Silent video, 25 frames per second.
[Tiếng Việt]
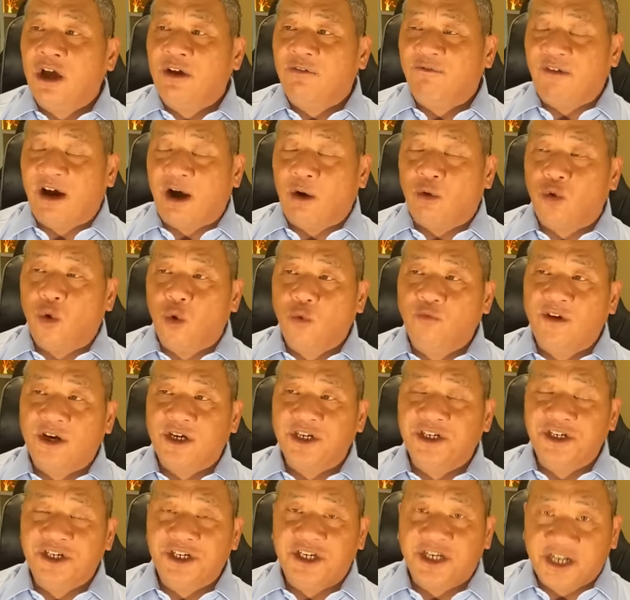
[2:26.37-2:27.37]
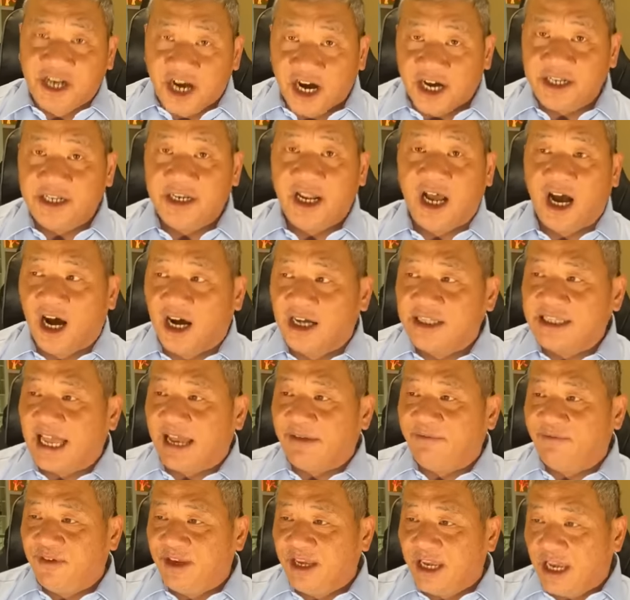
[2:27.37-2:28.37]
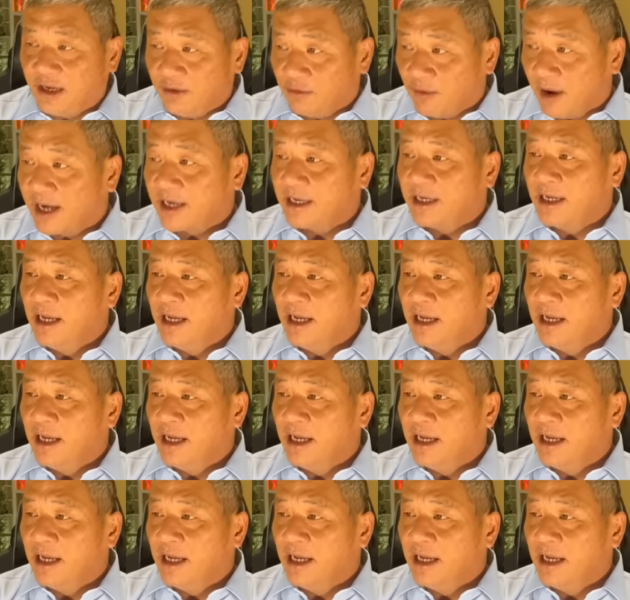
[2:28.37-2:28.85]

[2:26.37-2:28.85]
vào khu vực người Kurd ở tại phía Iraq.